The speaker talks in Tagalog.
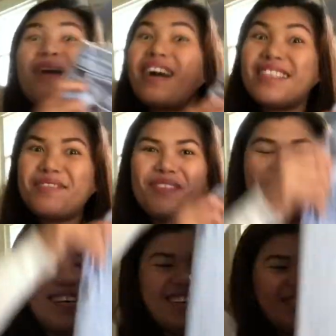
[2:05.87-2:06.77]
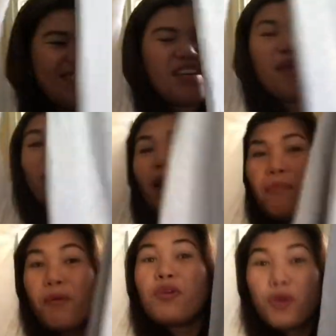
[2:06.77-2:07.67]
Baka 'di ba? Baka
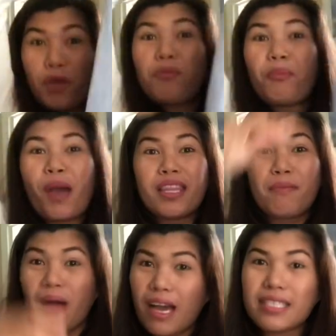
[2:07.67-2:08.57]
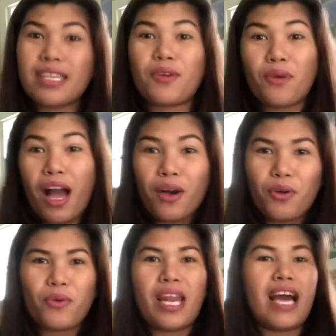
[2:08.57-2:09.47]
po, yun, papaya, diba? Kasi kung
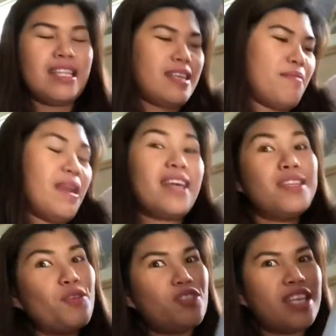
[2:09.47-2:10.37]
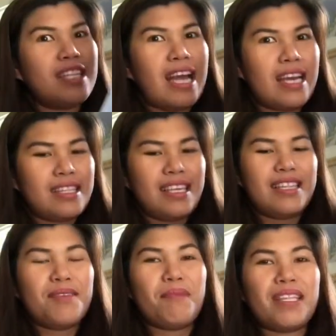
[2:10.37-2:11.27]
ako, wala na. Malaki na yung chan
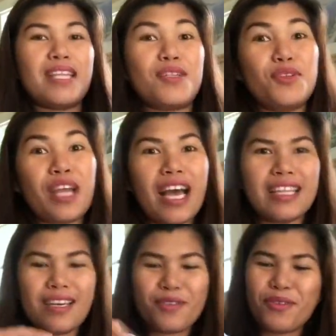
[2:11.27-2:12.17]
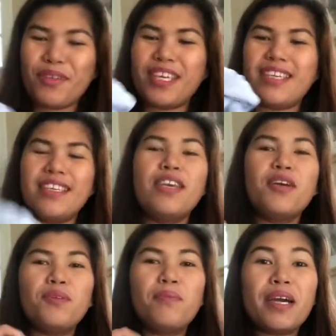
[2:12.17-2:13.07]
natin, diba? Tatlo ng anak ko eh.
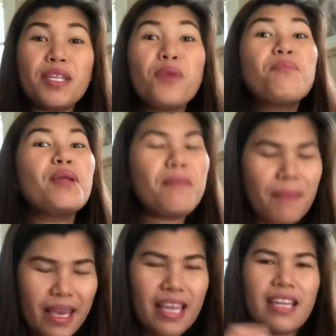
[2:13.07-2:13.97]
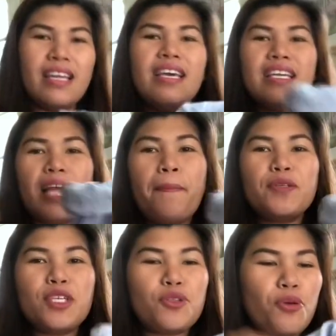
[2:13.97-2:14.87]
Lumaki na yung bilbil.
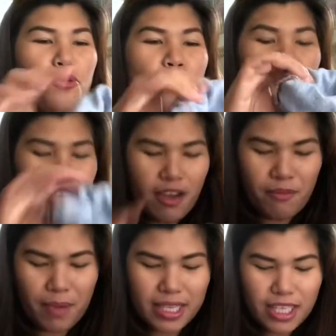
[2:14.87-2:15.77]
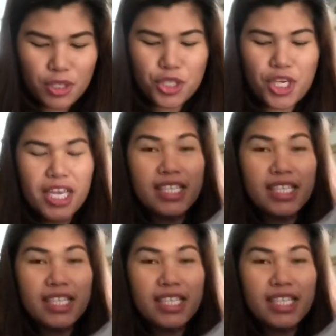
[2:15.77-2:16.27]
Tapos ito, rolled cuff. Maganda to siya